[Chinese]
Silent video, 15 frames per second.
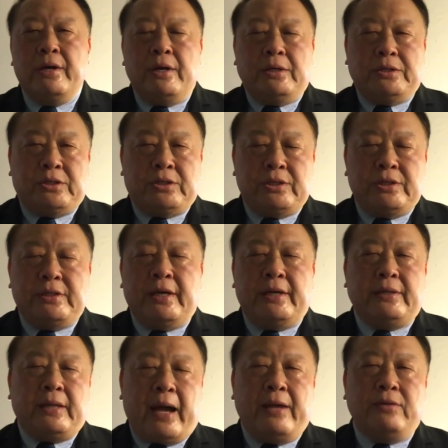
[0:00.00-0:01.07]
直接
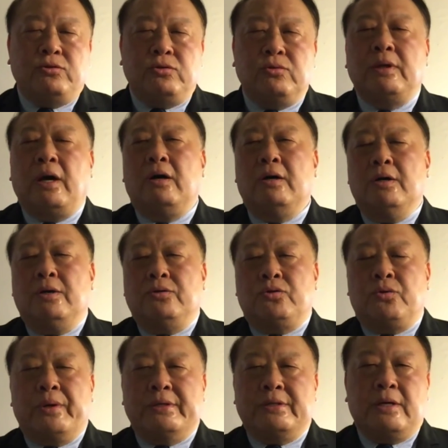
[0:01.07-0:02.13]
探出到所
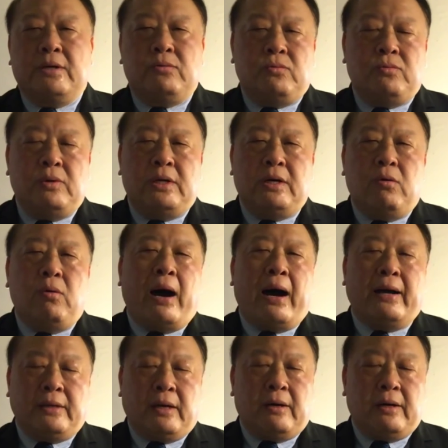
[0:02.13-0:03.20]
谓这个无核
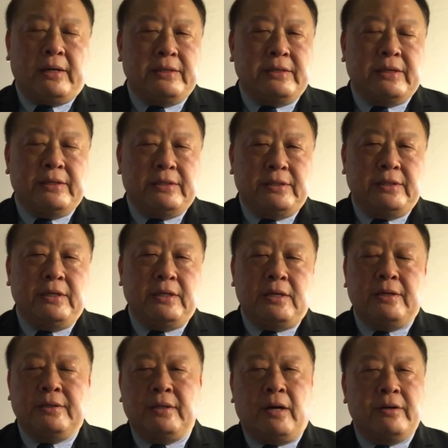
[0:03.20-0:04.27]
化啊跟这个契合
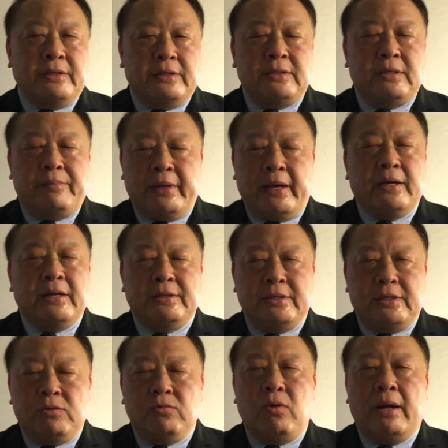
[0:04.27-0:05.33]
到底是什么样的
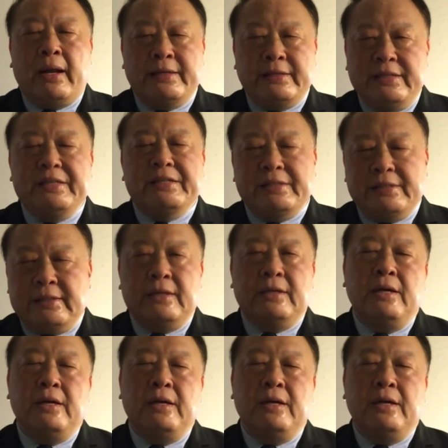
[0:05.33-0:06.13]
情况来进行，